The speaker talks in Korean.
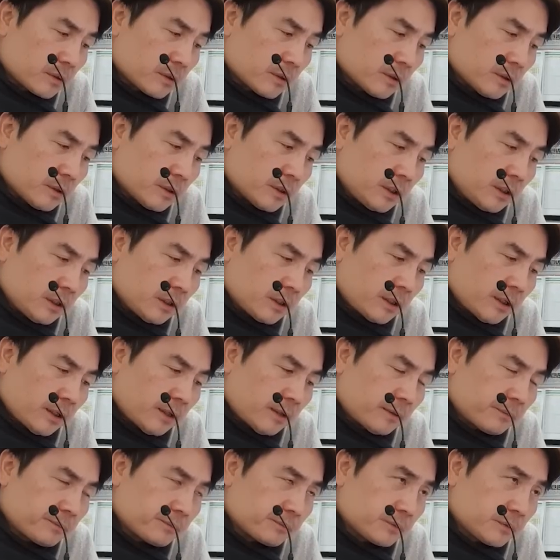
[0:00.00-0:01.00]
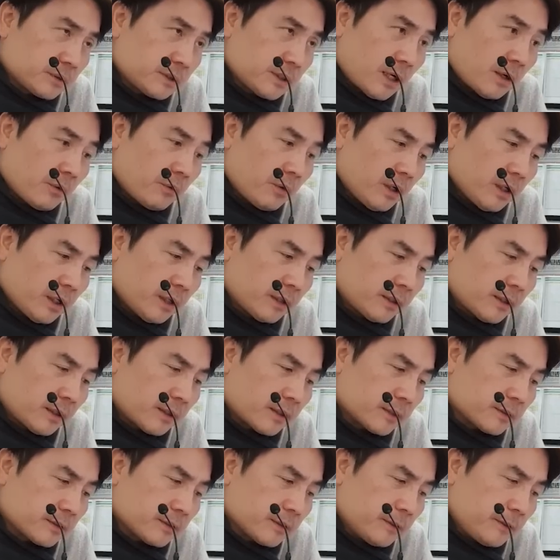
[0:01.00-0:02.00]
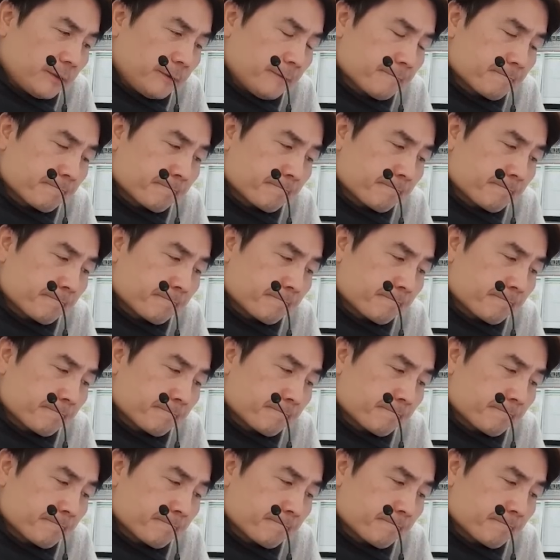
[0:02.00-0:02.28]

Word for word: 어, 이렇게 상황에 따라서